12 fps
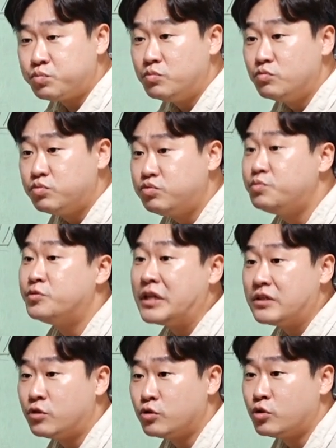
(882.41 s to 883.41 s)

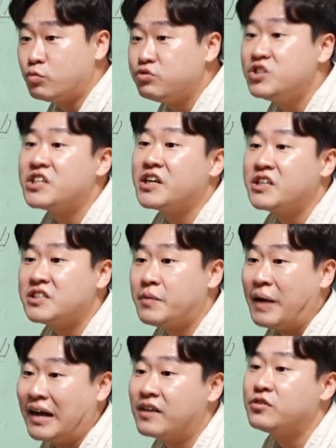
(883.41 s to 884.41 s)
부분에서도 문제가 굉장히
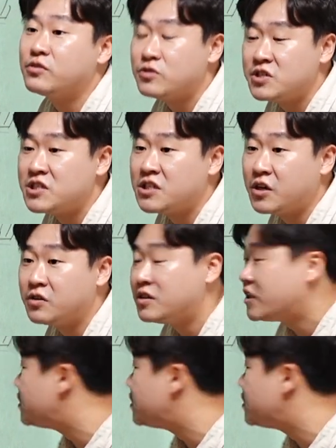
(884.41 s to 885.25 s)
많았었던 시기예요. 근데